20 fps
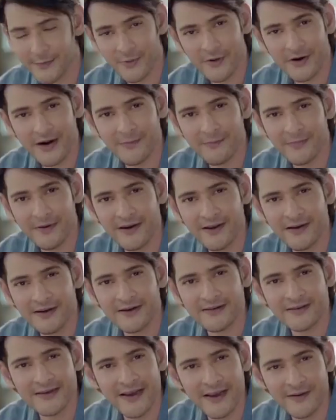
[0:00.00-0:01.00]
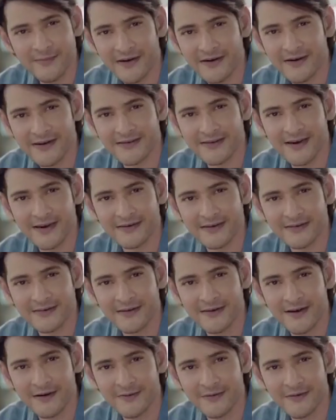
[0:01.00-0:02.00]
ఇప్పుడు నా పిల్లలకి సేమ్ అర్లీ స్టార్ట్
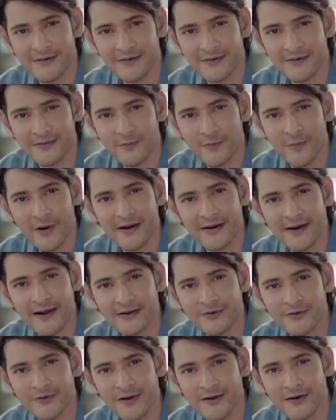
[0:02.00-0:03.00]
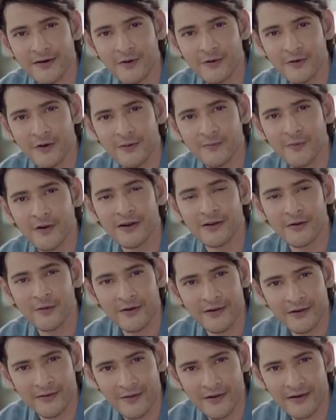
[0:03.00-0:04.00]
చేస్తున్నాను వైట్ హ్యాట్ జూనియర్ డాట్ కామ్ వాళ్ళ
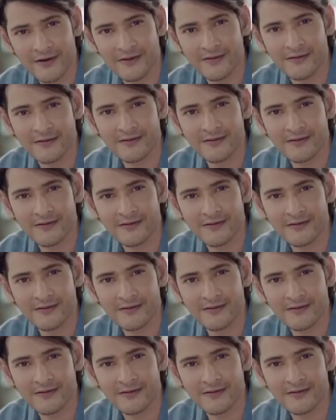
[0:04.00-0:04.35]
కోడింగ్ ద్వారా